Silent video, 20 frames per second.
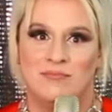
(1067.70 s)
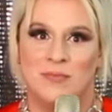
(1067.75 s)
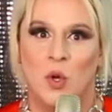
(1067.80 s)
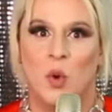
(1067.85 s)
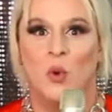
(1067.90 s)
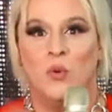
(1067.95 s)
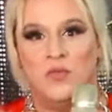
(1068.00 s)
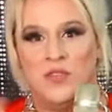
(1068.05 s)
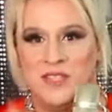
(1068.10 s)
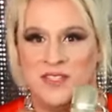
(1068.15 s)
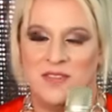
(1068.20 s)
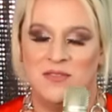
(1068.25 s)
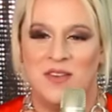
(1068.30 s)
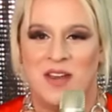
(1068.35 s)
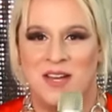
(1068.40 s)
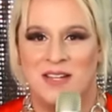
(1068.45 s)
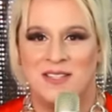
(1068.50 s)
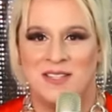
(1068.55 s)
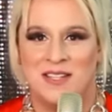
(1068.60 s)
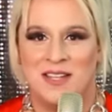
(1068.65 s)
Ou
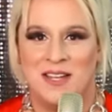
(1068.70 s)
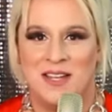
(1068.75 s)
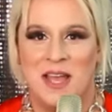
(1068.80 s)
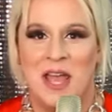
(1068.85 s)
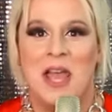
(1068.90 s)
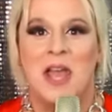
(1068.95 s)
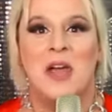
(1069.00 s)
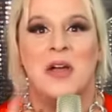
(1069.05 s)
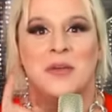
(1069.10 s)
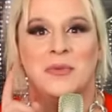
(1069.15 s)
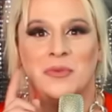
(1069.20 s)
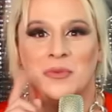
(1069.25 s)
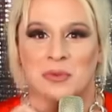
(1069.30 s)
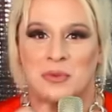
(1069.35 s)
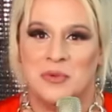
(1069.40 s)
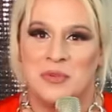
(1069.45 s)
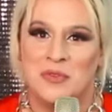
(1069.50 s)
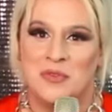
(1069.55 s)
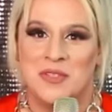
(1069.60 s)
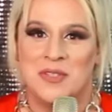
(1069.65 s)
vice-versa, né?
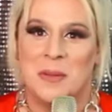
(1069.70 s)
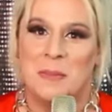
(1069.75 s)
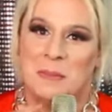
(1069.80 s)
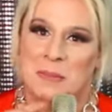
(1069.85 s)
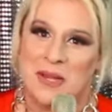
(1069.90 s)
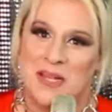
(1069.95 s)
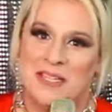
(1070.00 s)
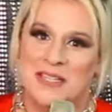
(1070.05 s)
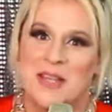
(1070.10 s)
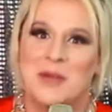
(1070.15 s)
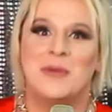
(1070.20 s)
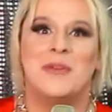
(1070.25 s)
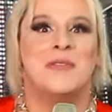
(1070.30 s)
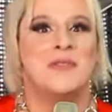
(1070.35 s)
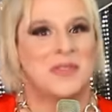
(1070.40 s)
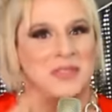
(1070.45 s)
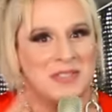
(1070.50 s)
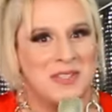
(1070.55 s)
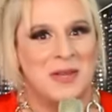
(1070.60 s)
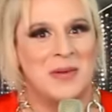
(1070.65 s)
Tudo que você planta é o que
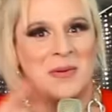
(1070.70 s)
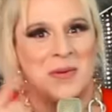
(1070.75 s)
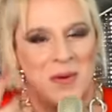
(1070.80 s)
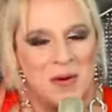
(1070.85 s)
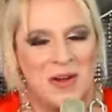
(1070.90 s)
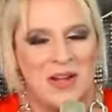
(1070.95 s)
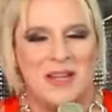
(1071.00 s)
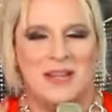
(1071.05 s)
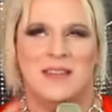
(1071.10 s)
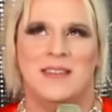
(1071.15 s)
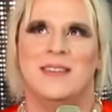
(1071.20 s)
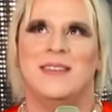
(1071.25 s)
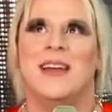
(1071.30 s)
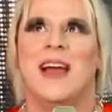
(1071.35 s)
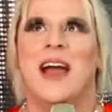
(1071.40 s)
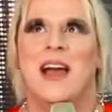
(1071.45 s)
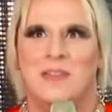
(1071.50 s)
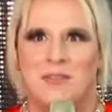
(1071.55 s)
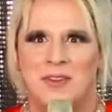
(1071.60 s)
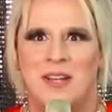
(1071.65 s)
você colhe.
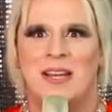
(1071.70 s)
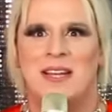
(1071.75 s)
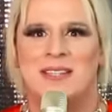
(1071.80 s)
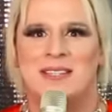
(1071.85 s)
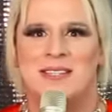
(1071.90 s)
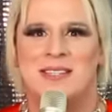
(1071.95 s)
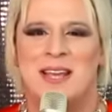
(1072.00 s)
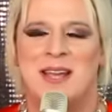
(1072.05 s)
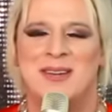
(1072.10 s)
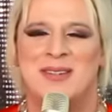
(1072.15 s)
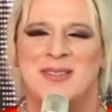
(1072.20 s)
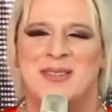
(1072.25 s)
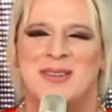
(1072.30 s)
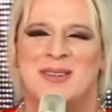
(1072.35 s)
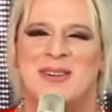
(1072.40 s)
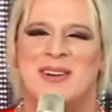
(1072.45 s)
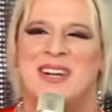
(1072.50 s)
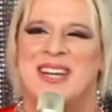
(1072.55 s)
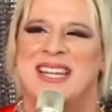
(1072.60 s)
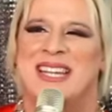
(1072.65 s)
Ah, falei certo
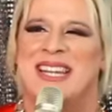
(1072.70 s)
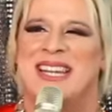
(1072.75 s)
agora.